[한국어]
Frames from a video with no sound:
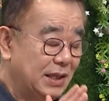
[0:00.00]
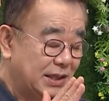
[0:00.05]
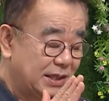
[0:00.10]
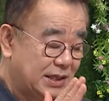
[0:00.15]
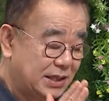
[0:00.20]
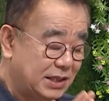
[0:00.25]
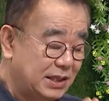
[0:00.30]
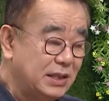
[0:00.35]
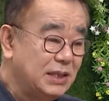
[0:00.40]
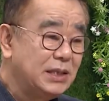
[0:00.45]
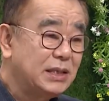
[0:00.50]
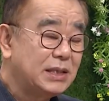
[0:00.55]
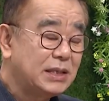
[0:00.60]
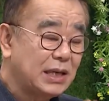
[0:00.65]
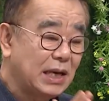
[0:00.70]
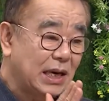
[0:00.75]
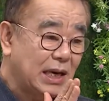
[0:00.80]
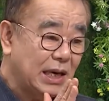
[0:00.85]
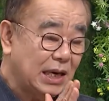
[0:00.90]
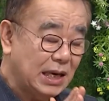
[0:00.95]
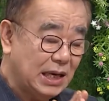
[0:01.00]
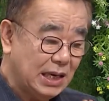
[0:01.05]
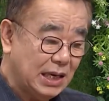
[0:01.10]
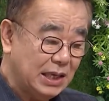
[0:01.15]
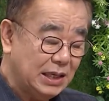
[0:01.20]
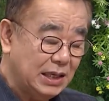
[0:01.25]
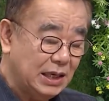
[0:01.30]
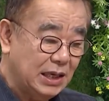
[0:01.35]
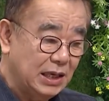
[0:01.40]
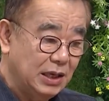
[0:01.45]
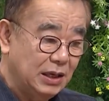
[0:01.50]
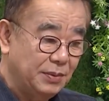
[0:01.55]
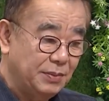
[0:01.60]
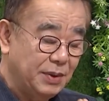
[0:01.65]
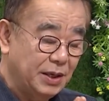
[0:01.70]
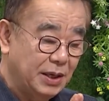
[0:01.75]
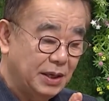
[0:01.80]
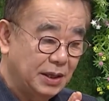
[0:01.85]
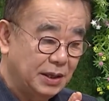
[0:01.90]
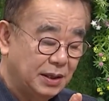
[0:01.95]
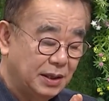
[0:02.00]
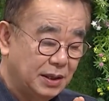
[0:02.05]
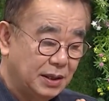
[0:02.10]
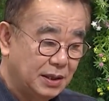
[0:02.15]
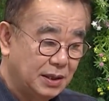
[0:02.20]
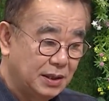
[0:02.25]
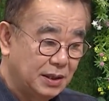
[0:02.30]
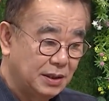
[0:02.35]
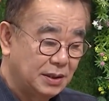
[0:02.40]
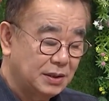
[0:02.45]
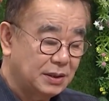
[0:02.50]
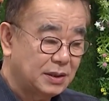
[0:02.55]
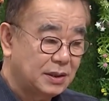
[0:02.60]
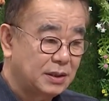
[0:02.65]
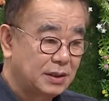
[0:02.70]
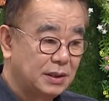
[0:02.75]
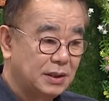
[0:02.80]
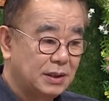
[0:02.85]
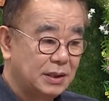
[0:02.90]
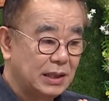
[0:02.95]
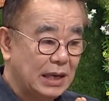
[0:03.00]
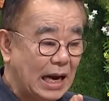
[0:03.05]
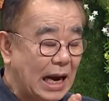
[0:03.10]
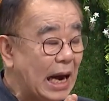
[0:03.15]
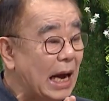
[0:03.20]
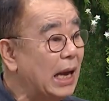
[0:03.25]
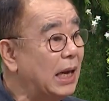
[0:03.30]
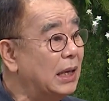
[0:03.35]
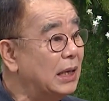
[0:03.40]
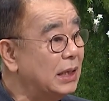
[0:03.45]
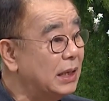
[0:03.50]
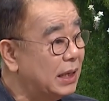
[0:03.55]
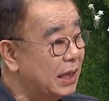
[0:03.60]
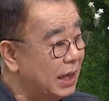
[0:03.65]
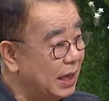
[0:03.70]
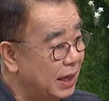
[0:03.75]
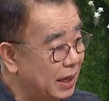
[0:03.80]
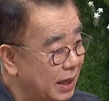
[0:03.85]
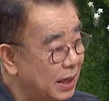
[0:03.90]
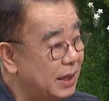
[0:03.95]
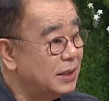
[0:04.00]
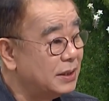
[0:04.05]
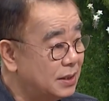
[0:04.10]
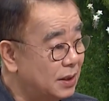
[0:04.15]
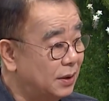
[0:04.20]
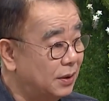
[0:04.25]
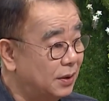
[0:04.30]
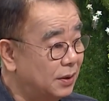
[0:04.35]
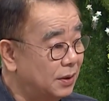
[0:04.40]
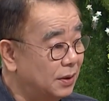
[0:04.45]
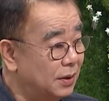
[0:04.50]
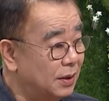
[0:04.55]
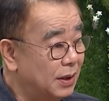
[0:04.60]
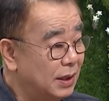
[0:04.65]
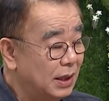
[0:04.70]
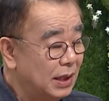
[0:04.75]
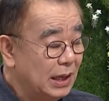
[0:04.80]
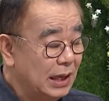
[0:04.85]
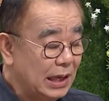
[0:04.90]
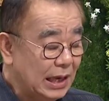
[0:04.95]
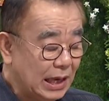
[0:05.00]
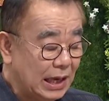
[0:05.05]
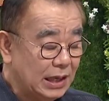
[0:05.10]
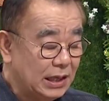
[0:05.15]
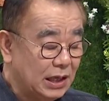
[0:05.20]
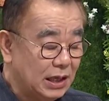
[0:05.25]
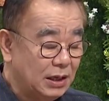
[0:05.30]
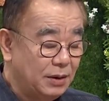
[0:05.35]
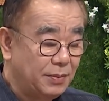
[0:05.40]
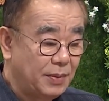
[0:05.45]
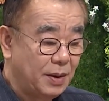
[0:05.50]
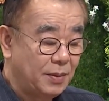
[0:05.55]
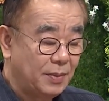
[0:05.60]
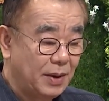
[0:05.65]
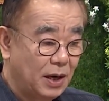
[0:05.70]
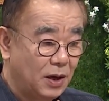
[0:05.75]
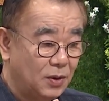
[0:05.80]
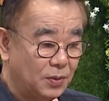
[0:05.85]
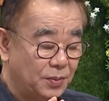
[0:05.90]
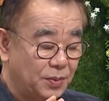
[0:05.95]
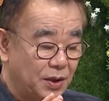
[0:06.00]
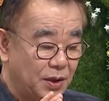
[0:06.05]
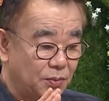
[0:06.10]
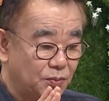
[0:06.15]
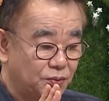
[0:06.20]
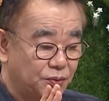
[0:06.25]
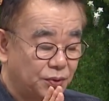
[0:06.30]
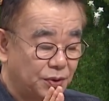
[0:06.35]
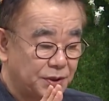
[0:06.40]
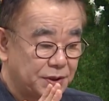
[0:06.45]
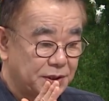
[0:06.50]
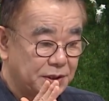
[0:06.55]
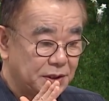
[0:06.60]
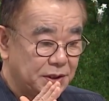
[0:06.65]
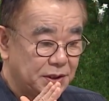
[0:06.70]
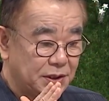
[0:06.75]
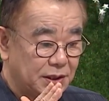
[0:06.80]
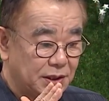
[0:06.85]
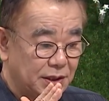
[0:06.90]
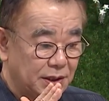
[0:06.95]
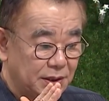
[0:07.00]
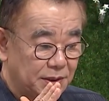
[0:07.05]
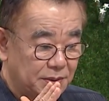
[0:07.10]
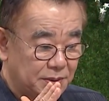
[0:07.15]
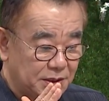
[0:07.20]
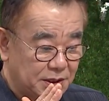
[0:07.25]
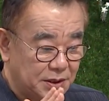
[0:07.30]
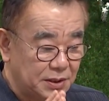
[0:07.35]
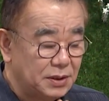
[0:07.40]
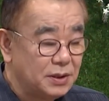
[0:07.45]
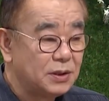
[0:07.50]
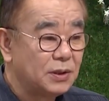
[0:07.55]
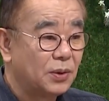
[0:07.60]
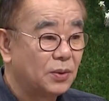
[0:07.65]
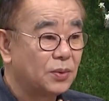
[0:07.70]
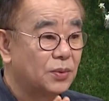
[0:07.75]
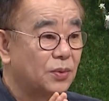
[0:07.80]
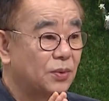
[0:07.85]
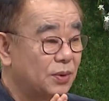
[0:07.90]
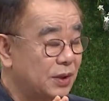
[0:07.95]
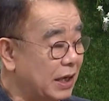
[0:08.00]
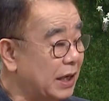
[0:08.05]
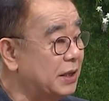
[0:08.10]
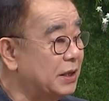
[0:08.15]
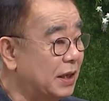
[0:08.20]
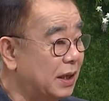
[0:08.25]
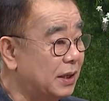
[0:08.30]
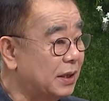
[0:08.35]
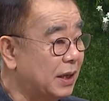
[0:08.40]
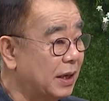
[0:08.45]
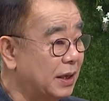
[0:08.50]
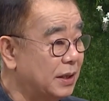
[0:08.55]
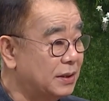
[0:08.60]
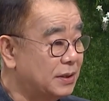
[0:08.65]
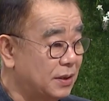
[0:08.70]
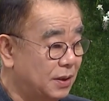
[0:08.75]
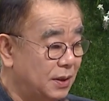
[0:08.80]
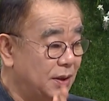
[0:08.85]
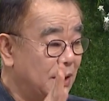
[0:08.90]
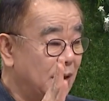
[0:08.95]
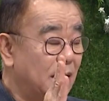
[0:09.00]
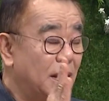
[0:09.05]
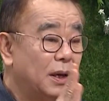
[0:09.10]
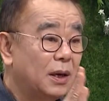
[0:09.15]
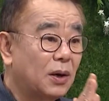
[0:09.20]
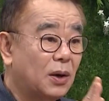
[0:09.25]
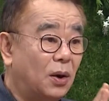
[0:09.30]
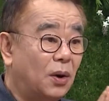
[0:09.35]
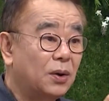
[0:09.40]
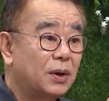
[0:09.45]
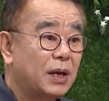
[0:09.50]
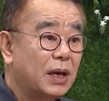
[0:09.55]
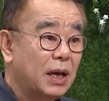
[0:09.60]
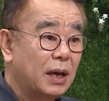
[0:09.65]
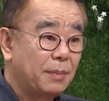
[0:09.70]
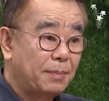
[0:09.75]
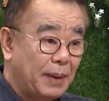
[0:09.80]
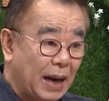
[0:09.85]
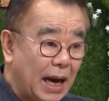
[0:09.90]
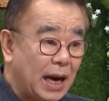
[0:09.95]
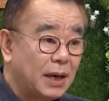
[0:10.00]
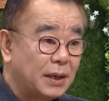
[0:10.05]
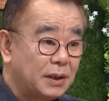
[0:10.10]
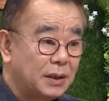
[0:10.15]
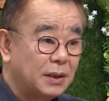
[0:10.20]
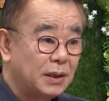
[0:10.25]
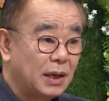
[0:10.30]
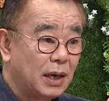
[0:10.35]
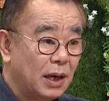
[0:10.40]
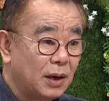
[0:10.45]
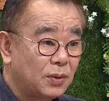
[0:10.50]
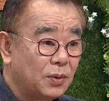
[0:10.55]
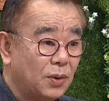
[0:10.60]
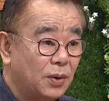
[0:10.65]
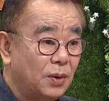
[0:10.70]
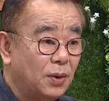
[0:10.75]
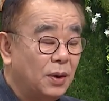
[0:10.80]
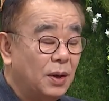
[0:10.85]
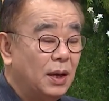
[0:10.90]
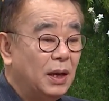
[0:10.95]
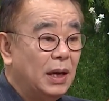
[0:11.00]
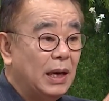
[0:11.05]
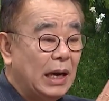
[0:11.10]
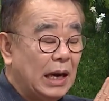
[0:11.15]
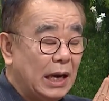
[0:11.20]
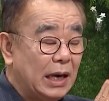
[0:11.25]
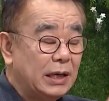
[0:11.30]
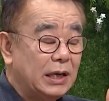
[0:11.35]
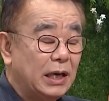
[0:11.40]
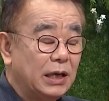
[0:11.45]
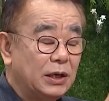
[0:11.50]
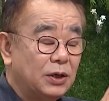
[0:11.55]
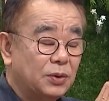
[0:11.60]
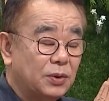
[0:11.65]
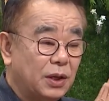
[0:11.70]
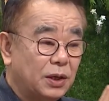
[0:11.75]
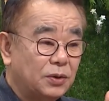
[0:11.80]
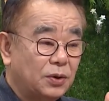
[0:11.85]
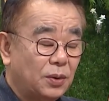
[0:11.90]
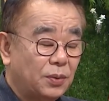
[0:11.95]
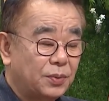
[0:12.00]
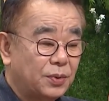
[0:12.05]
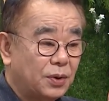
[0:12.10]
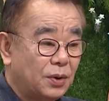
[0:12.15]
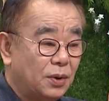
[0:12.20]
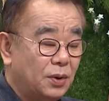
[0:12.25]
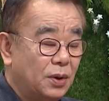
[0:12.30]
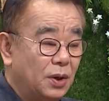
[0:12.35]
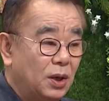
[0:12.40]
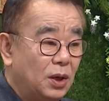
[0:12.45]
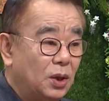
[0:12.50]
진짜 하나님의 뜻을 알게 해서 네. 하나님의 마음이 무엇인지 진정으로 깨닫게 해서 음. 거기에 반응하고 하나님과 더불어